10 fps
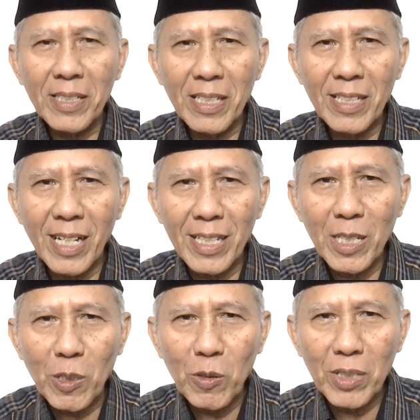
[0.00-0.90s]
tidak
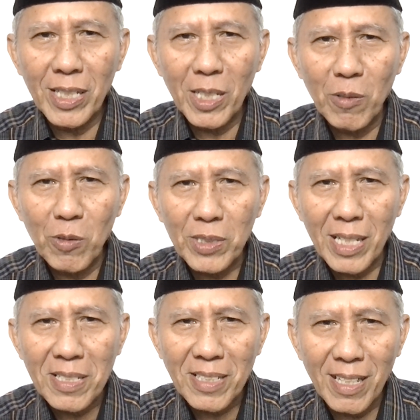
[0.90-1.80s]

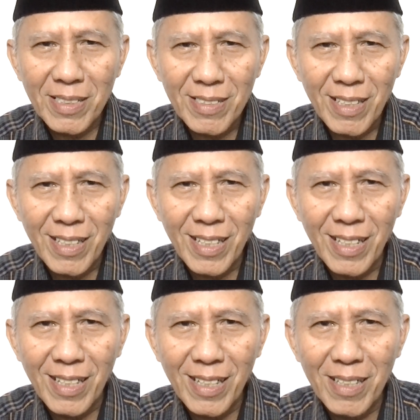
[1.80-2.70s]
ikut-ikutan saja.